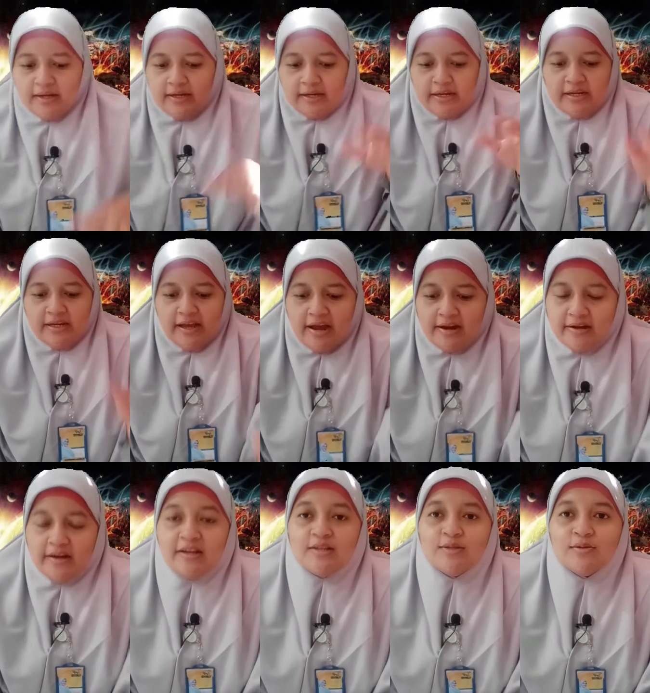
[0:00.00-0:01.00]
Ini
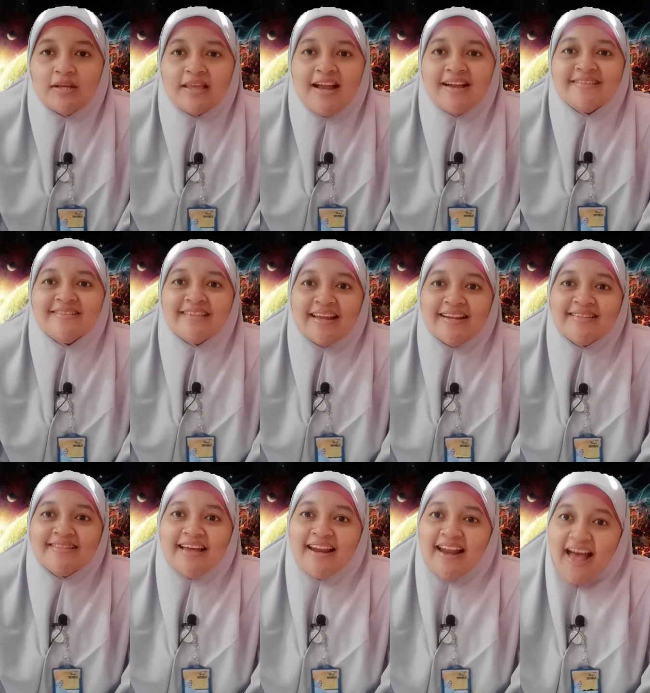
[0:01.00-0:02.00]
ada di surat
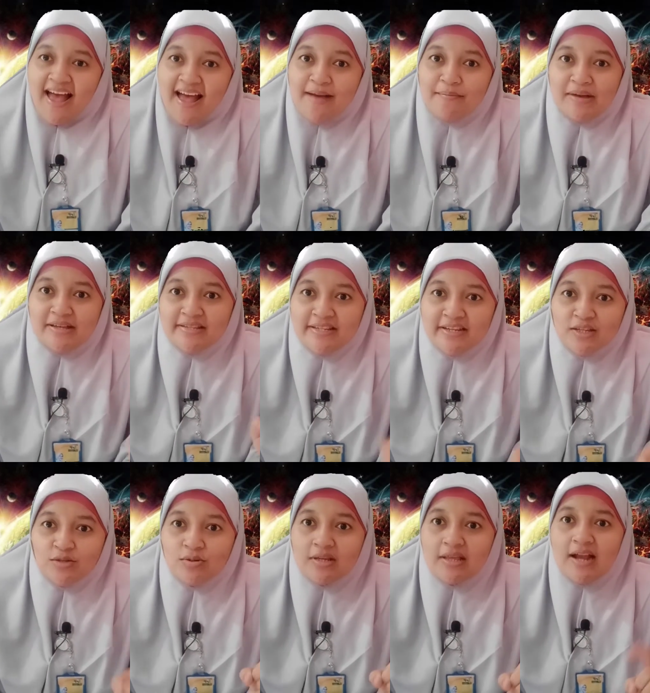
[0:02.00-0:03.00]
Al-Zalzalah. Masih
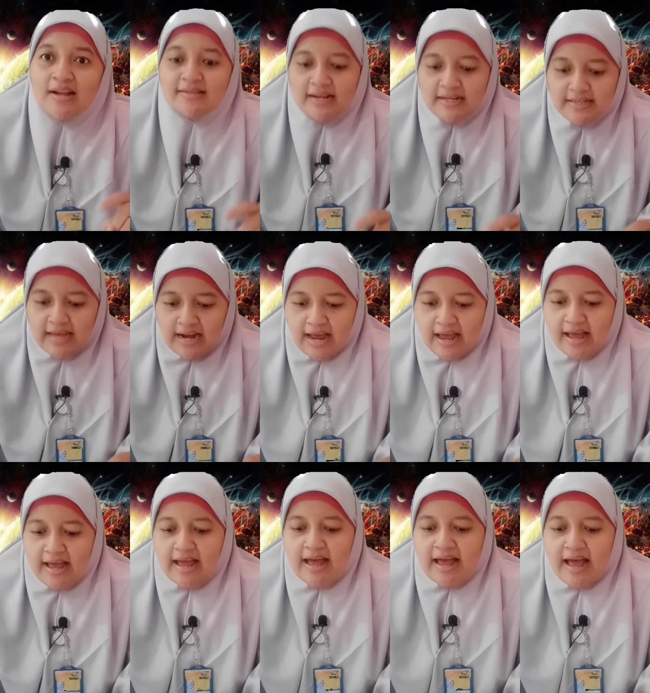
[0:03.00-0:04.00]
ingat surat Al-Zalzalah
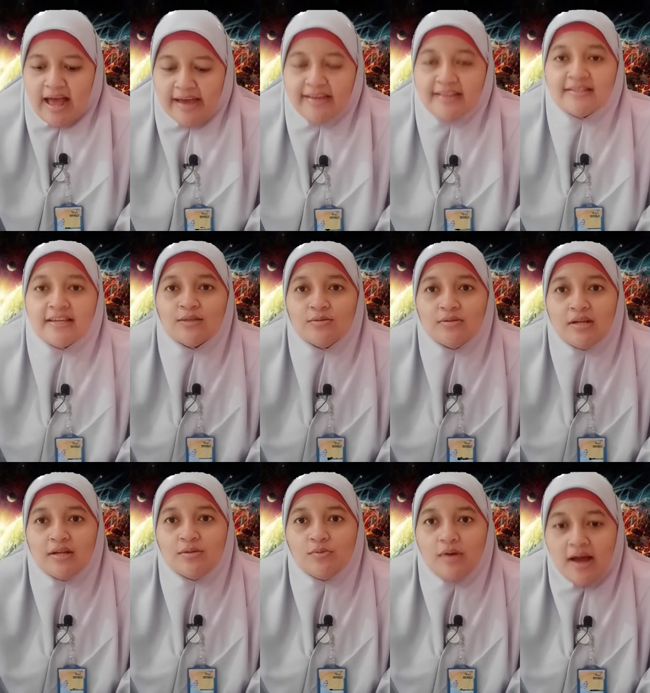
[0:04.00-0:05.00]
ayat 1
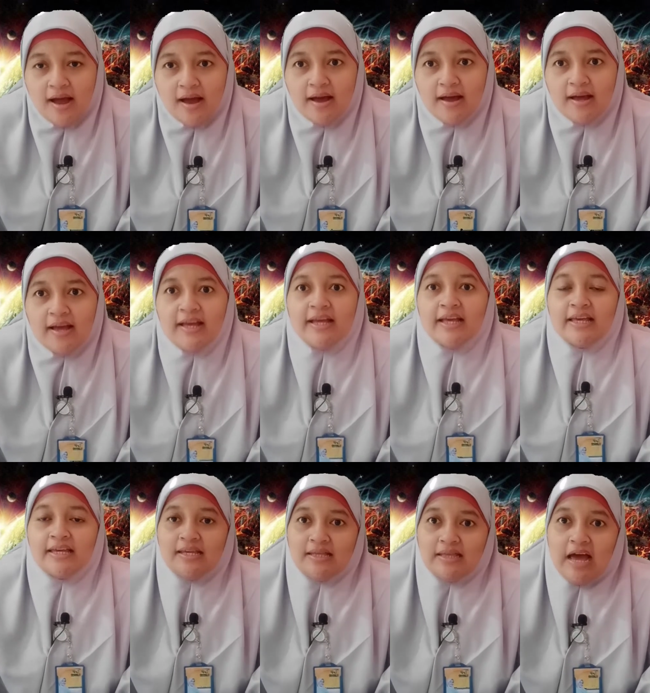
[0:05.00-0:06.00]
dan 2?
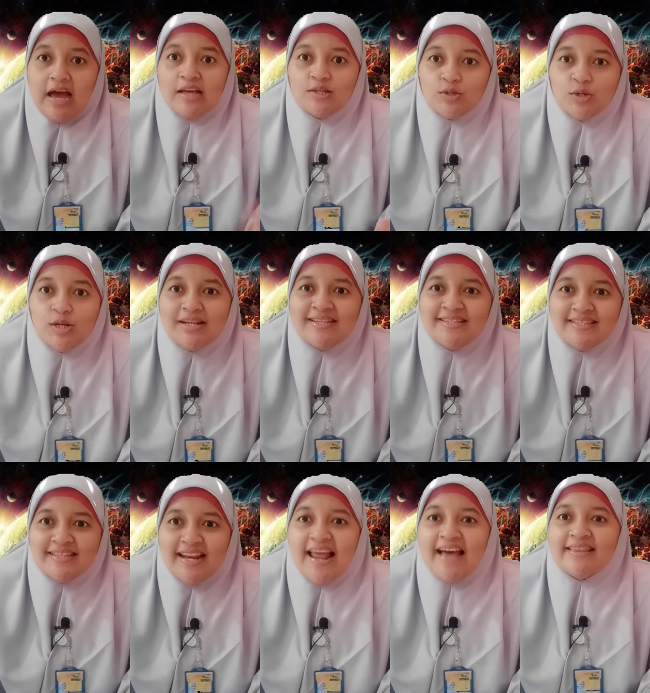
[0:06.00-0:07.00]
إذا
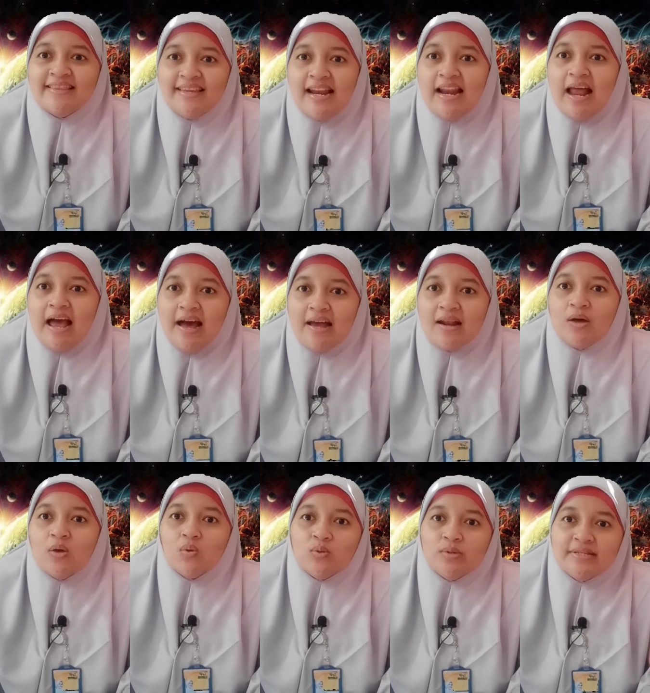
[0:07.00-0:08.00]
زلزلت
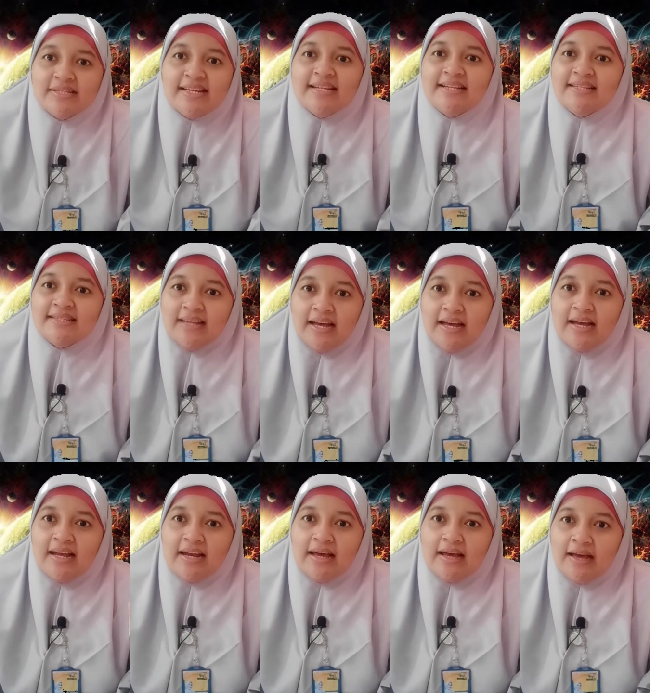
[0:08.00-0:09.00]
الأرض
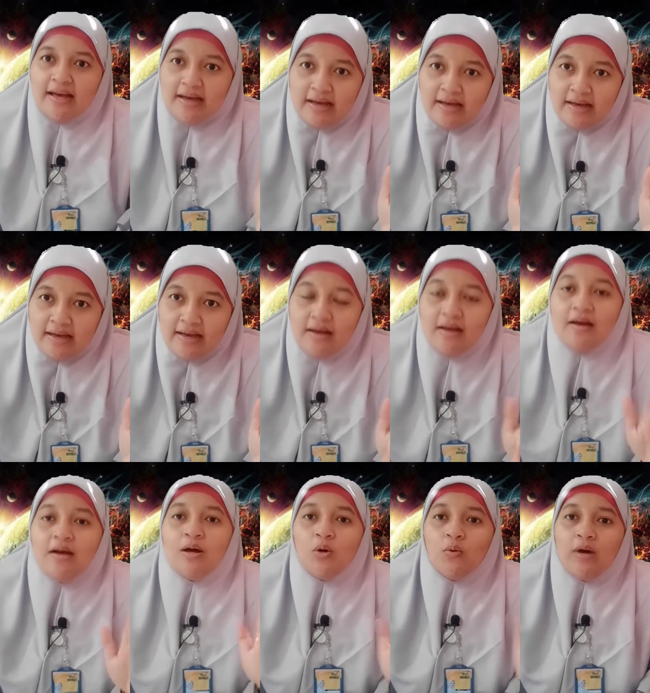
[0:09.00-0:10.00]
زلزالها
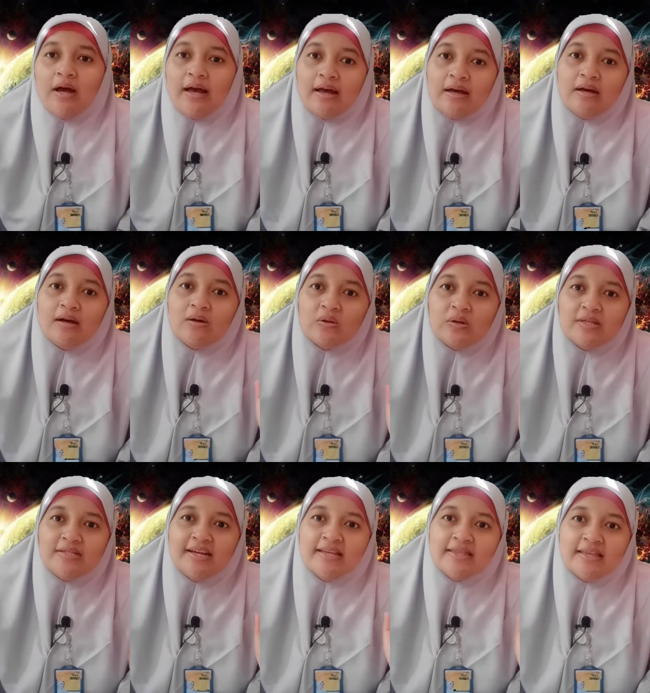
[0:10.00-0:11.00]

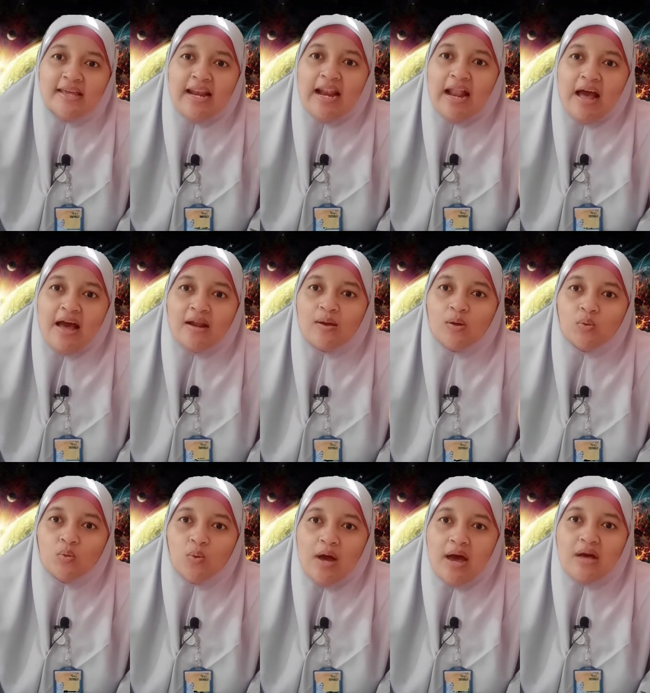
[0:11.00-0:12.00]
وأخرجت الأرض
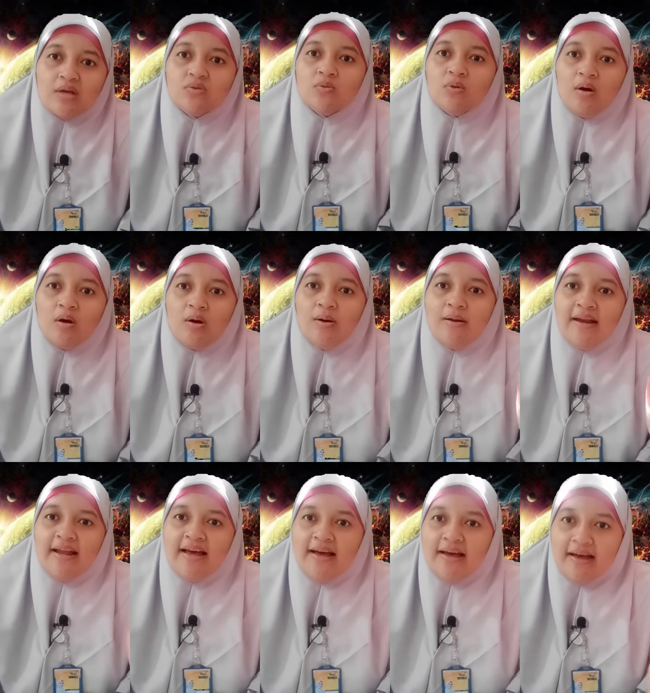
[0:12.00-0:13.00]

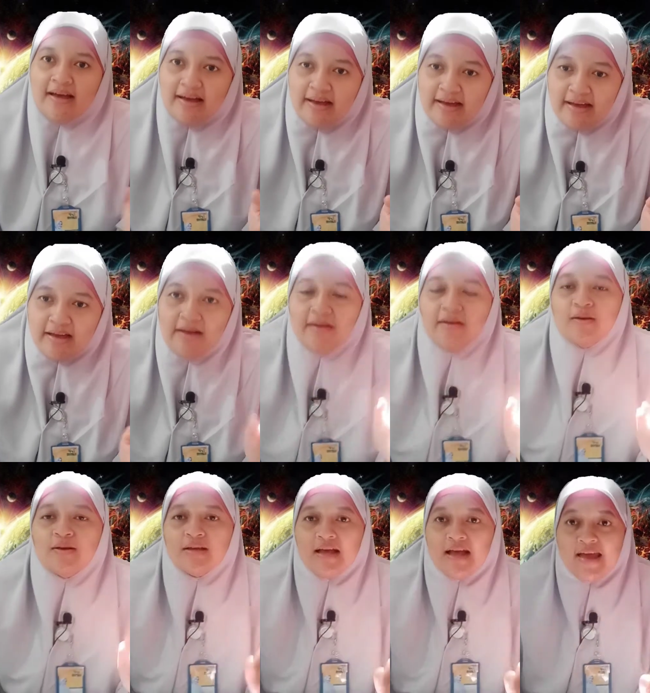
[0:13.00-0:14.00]
أثقالها
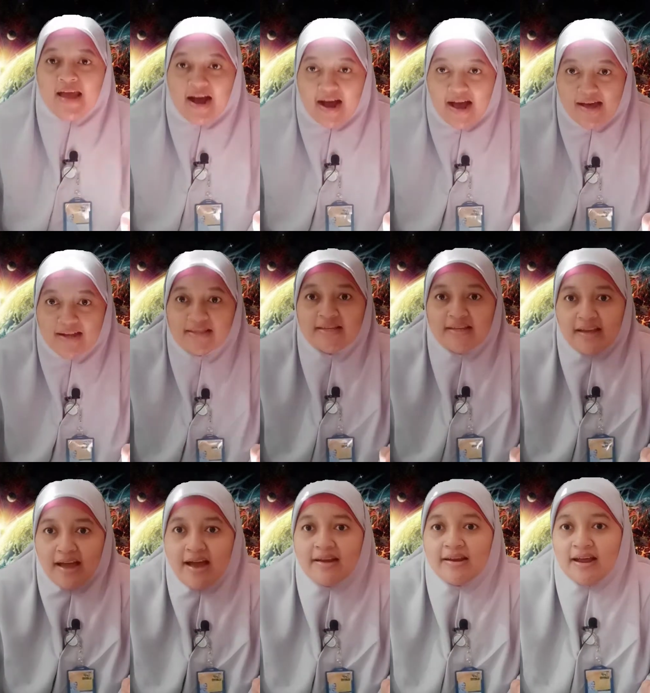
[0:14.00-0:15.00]
yang artinya
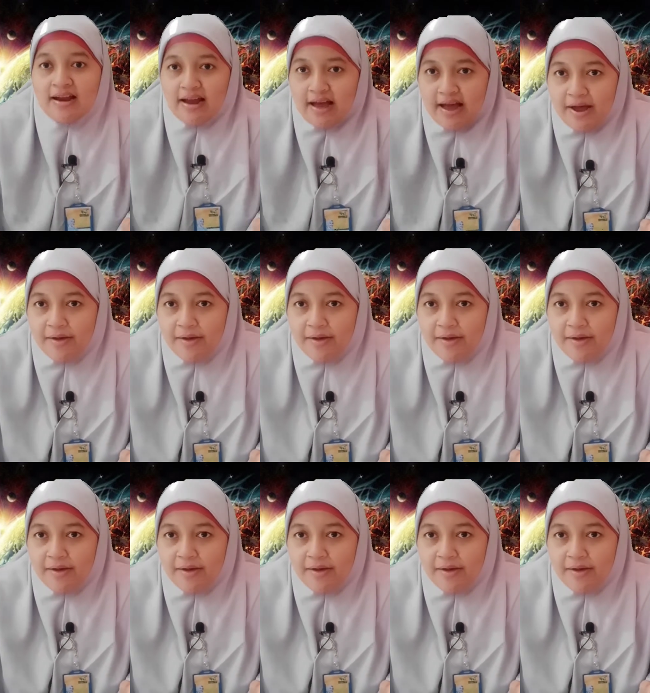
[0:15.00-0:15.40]
adalah